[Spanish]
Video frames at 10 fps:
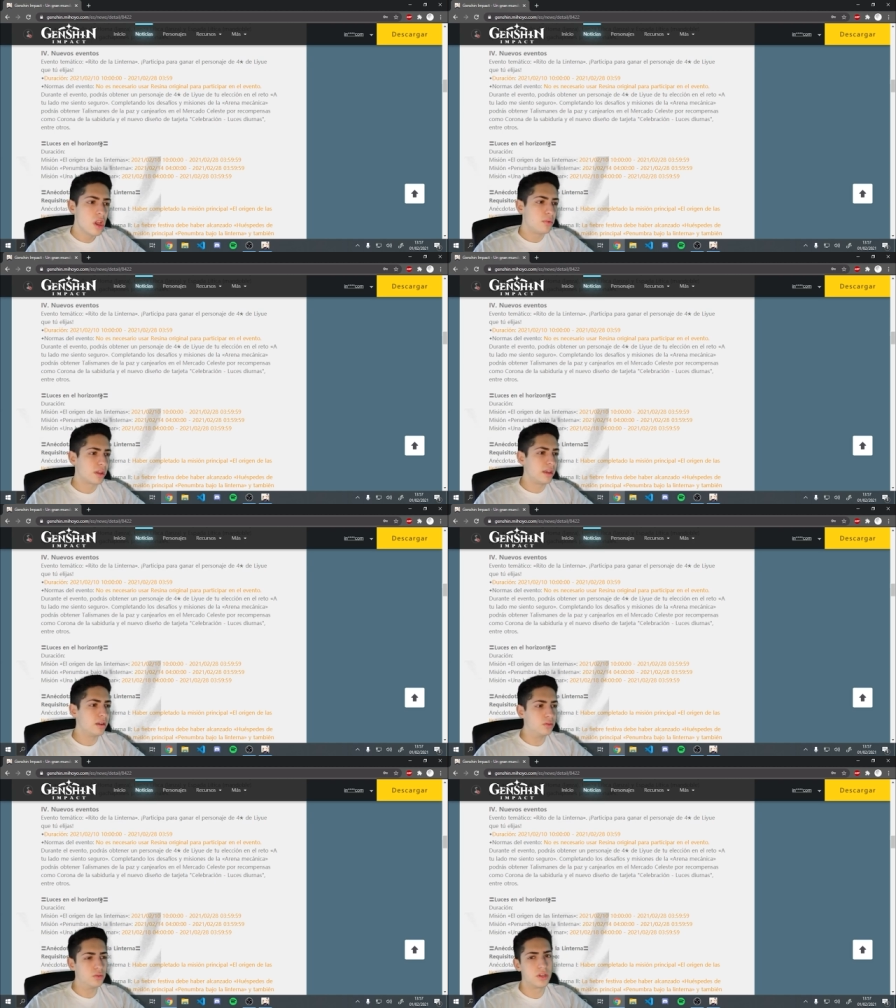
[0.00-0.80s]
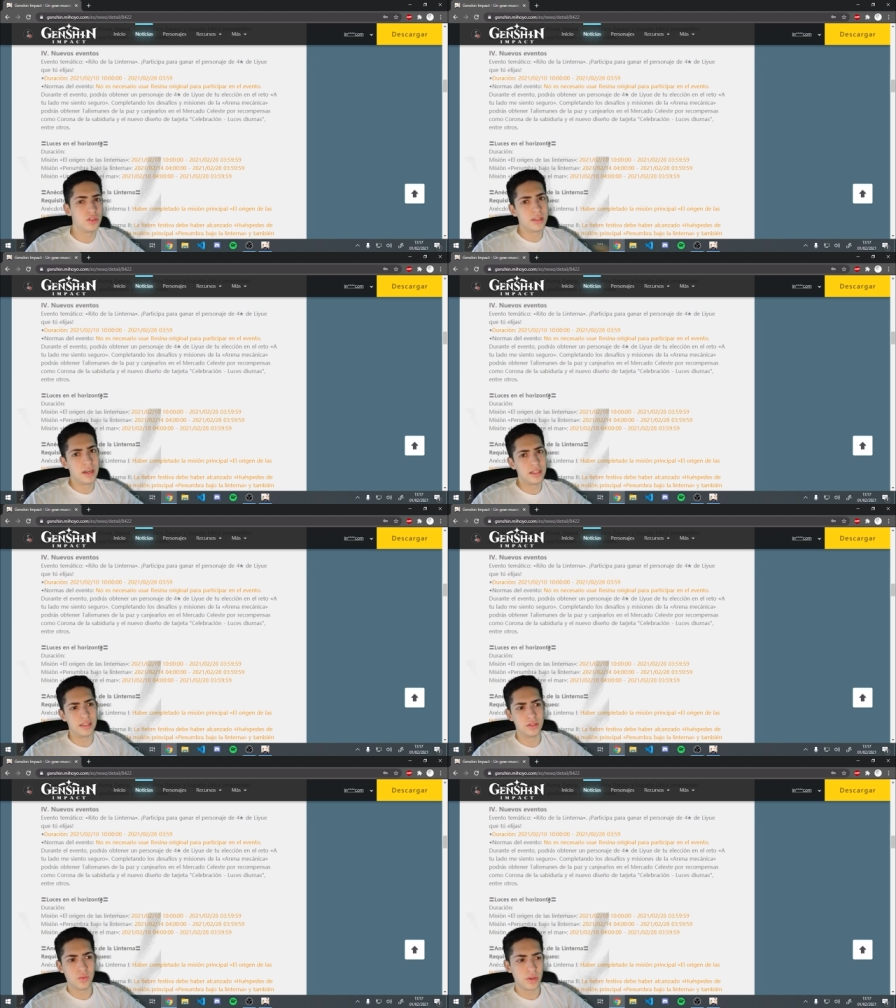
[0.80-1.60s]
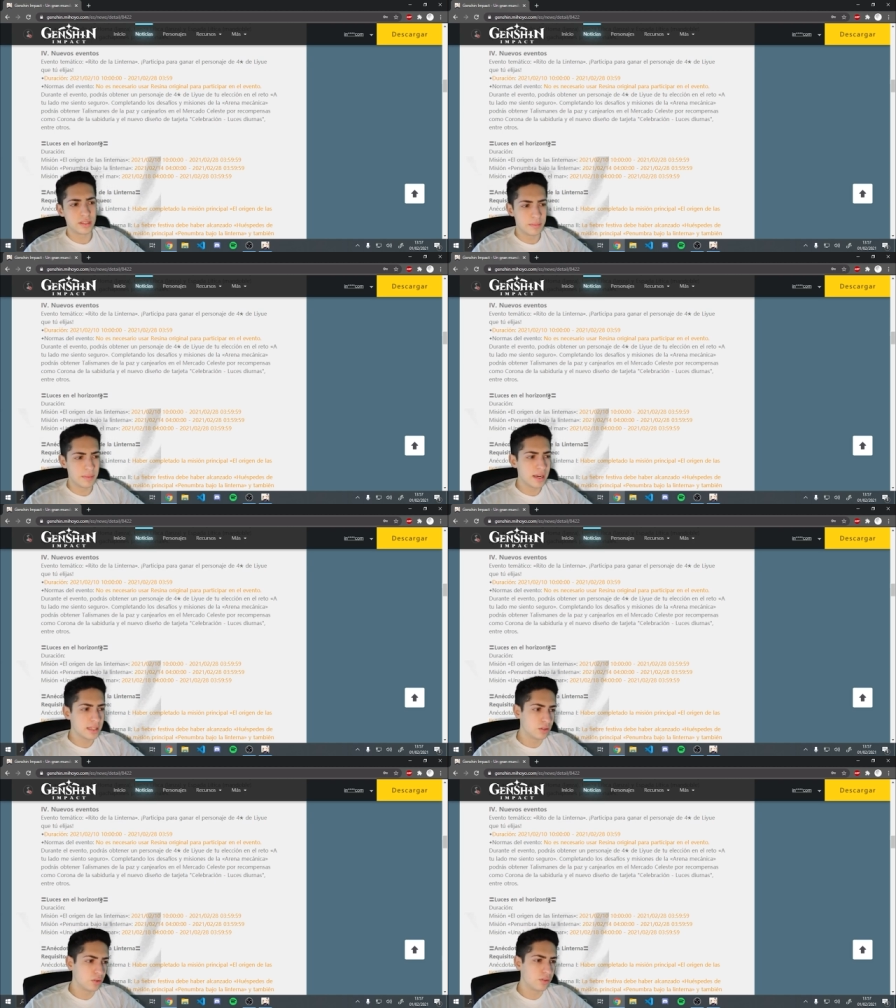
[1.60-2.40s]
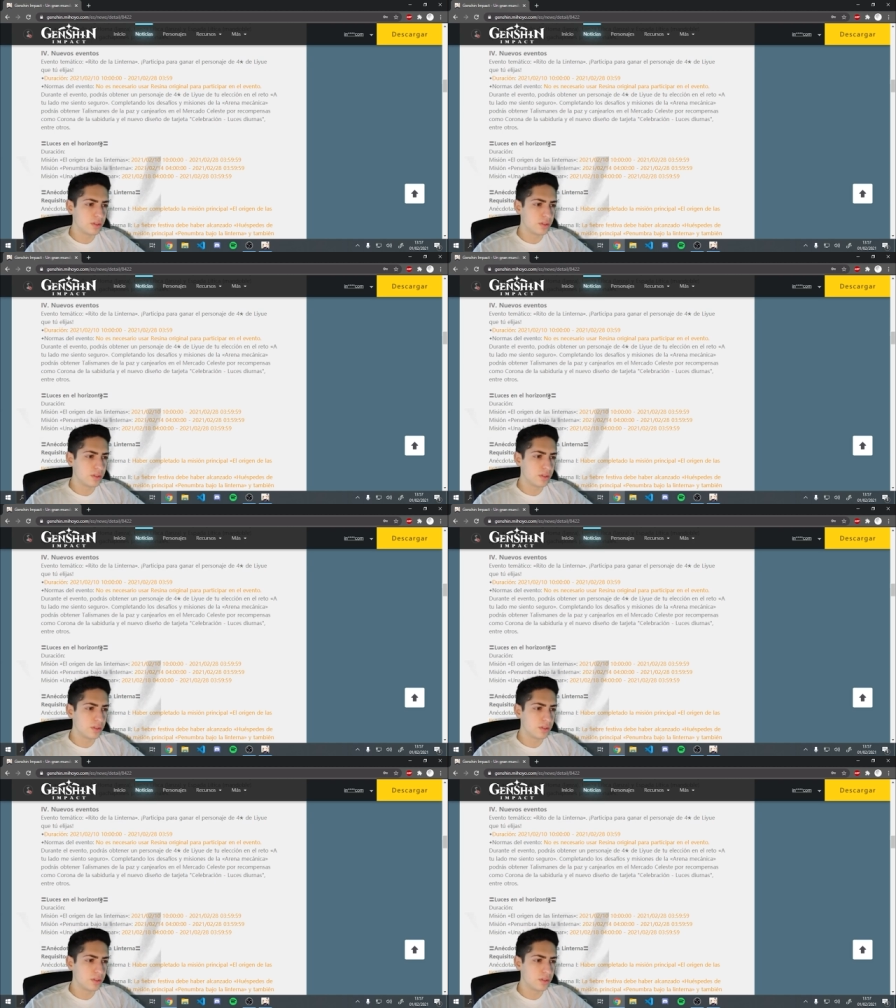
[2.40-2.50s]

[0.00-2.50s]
porque hay algunos que no saldrán hasta dentro de unas semanas, entonces